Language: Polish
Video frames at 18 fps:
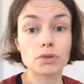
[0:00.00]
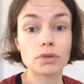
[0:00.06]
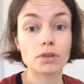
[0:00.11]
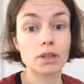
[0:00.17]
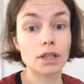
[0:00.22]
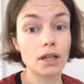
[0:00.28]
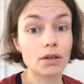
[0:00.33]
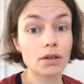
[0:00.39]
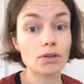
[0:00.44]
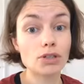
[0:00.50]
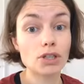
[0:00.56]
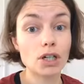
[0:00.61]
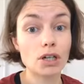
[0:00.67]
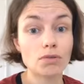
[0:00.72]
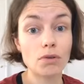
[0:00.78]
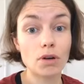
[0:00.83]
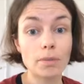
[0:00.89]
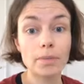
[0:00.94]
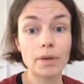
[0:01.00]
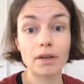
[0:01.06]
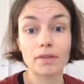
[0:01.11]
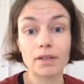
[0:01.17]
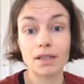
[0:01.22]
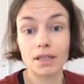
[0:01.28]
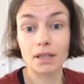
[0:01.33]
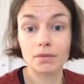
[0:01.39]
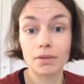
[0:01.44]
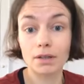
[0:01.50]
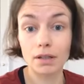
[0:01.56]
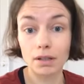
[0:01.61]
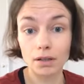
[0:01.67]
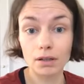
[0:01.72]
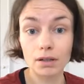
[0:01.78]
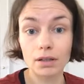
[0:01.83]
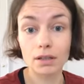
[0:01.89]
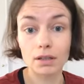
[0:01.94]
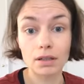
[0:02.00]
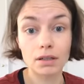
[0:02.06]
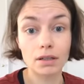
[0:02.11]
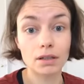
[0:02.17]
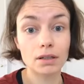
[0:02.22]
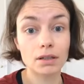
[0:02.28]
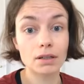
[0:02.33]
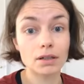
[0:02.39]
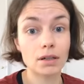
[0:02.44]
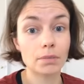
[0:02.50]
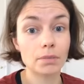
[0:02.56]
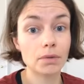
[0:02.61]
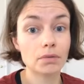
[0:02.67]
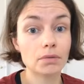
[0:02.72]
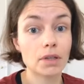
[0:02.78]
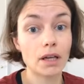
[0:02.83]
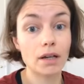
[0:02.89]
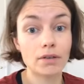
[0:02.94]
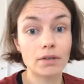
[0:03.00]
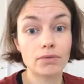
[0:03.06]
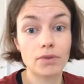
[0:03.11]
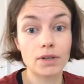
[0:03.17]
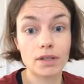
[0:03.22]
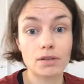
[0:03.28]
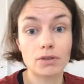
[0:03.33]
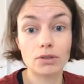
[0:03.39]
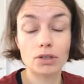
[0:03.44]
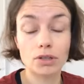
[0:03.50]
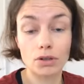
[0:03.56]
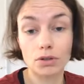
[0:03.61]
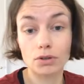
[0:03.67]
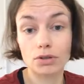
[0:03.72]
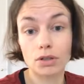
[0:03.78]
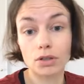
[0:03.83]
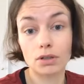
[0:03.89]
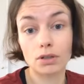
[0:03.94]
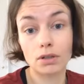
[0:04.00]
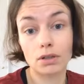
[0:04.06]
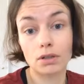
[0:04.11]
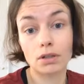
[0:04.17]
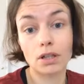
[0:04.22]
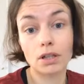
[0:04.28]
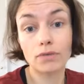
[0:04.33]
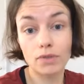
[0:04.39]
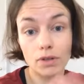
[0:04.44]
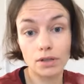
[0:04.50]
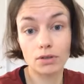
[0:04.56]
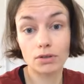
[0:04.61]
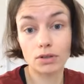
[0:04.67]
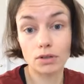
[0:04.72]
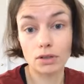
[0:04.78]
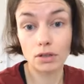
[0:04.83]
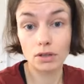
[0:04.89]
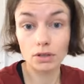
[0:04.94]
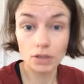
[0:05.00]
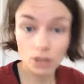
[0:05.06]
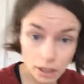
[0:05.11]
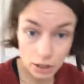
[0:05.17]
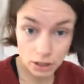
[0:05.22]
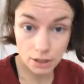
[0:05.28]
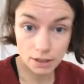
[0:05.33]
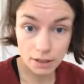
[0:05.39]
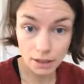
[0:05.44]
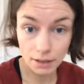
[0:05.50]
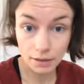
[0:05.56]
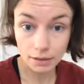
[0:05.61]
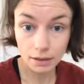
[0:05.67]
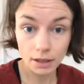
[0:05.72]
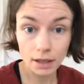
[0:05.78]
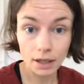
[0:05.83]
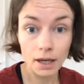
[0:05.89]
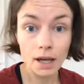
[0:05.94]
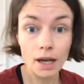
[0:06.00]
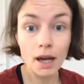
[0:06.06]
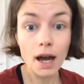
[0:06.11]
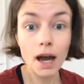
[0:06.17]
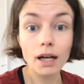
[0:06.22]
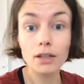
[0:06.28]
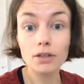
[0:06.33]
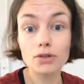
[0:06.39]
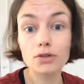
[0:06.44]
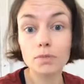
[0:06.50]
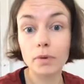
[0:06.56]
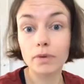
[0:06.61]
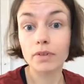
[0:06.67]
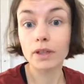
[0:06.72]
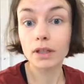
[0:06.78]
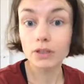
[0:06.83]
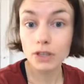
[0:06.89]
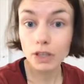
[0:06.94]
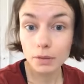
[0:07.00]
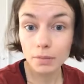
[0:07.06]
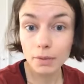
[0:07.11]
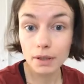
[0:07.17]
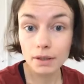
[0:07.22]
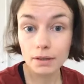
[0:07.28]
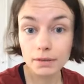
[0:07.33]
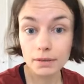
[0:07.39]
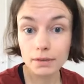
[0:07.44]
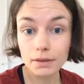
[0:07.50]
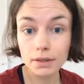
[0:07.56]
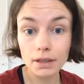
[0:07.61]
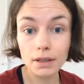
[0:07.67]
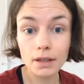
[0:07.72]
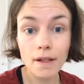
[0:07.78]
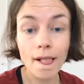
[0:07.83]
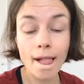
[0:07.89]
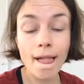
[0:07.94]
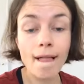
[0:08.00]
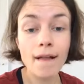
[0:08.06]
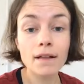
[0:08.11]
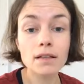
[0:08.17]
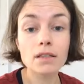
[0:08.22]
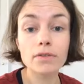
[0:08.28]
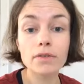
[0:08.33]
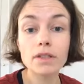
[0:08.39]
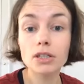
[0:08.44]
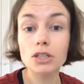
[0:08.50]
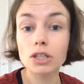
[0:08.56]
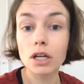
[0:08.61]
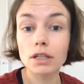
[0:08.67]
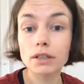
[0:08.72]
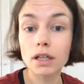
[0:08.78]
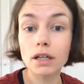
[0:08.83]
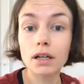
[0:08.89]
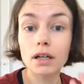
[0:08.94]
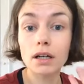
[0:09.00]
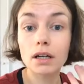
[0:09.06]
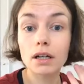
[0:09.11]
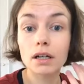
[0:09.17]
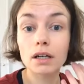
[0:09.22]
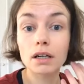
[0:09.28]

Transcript: do tego, że chłop prawie cały rok e, robił na własność koszt, e, na własność e, szlachcica, tak? A nic już prawie dla siebie. Tak? Co więcej, szlachta